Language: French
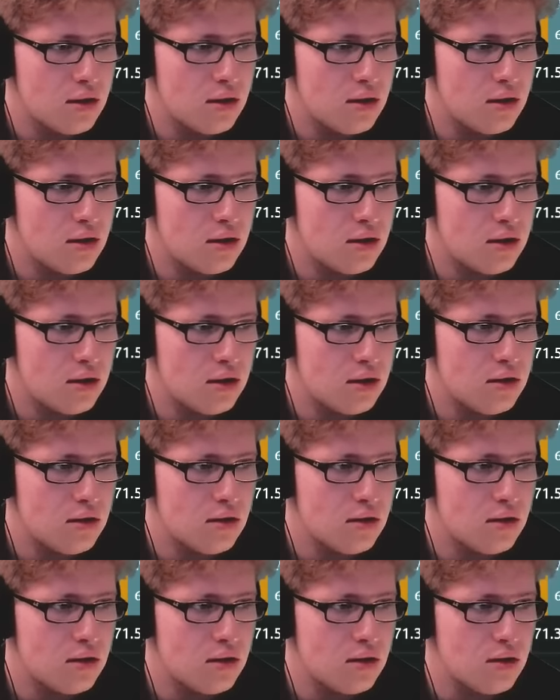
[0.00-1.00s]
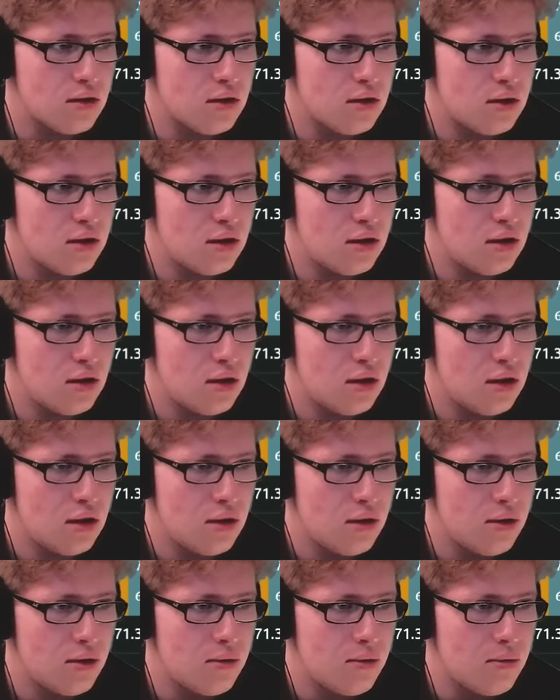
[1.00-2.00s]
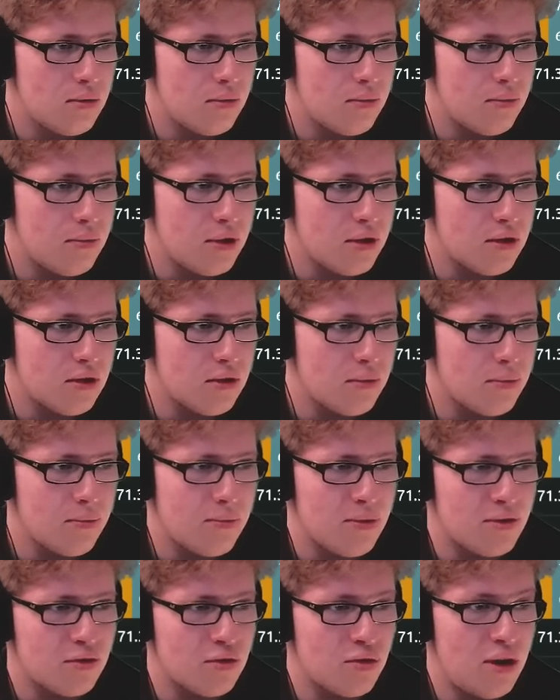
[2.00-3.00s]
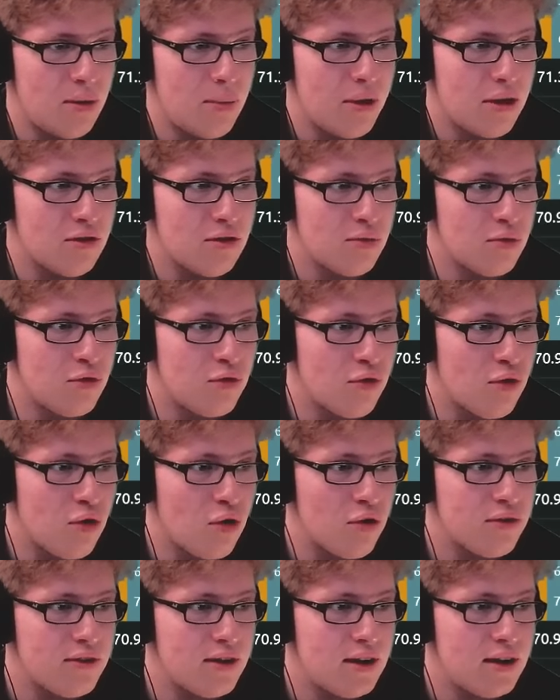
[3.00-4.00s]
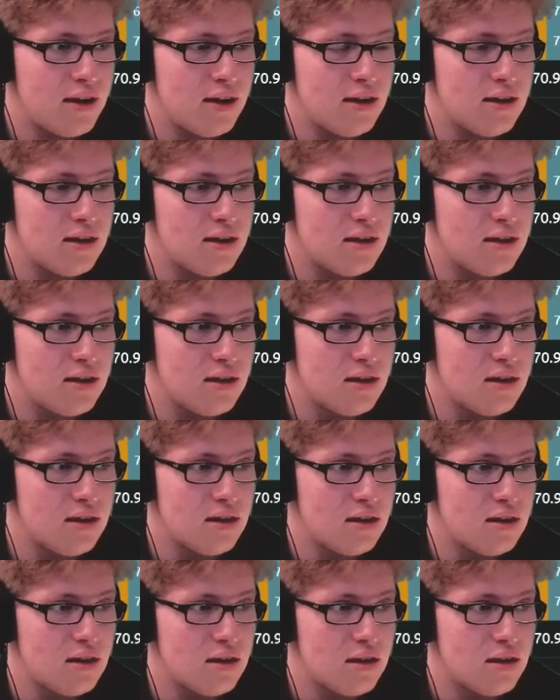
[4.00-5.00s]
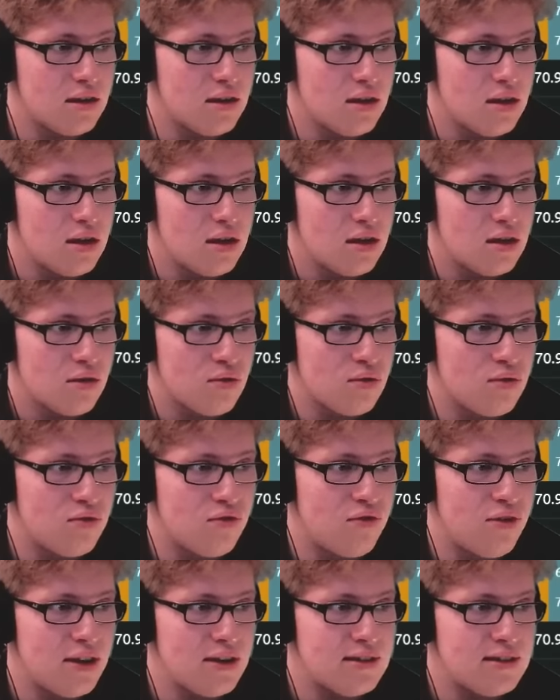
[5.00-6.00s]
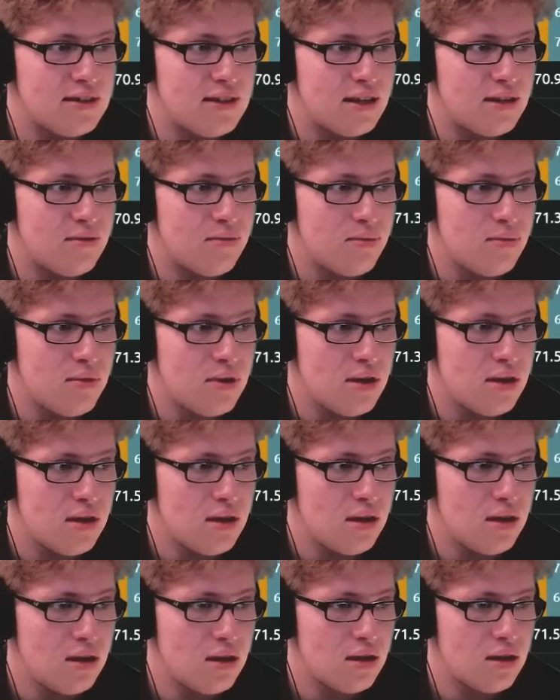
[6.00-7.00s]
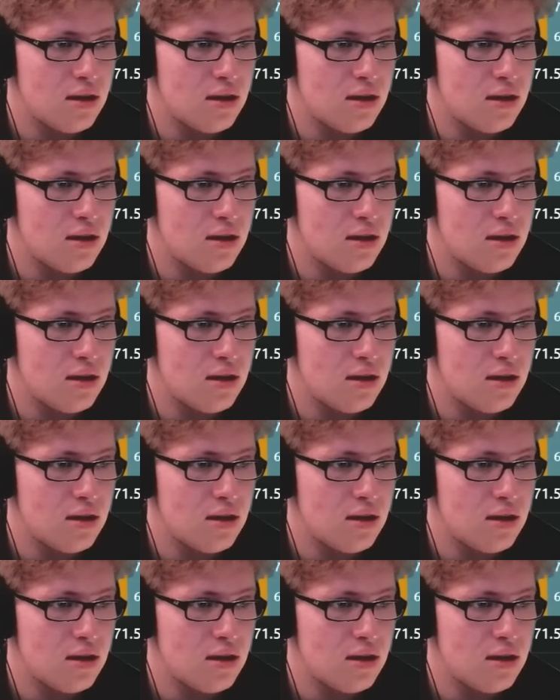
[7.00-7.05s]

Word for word: Euh, attendez, attendez. Parce que là, par exemple, le français, là, il, coûte 27 000.